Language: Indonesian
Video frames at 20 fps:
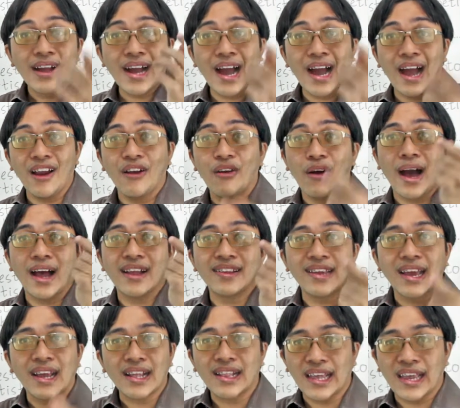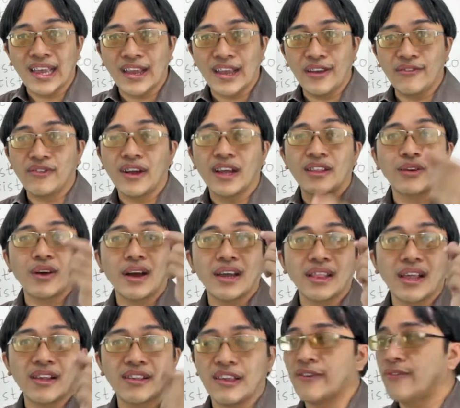kalau adjektif atau
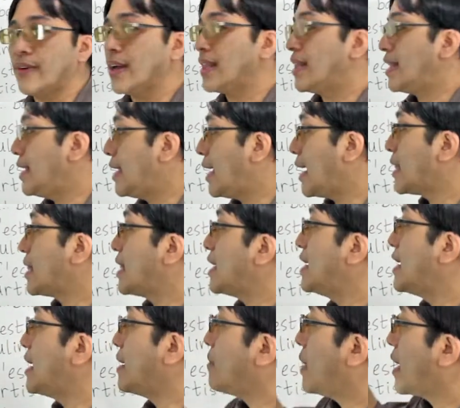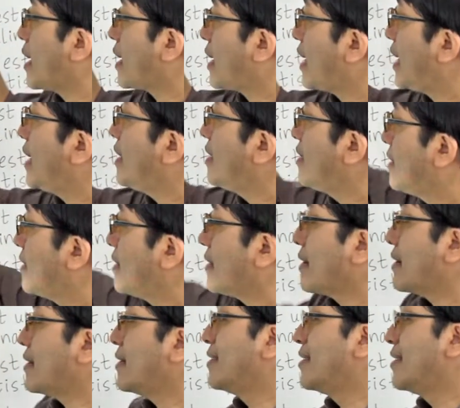kata sifat, iya tidak pakai the.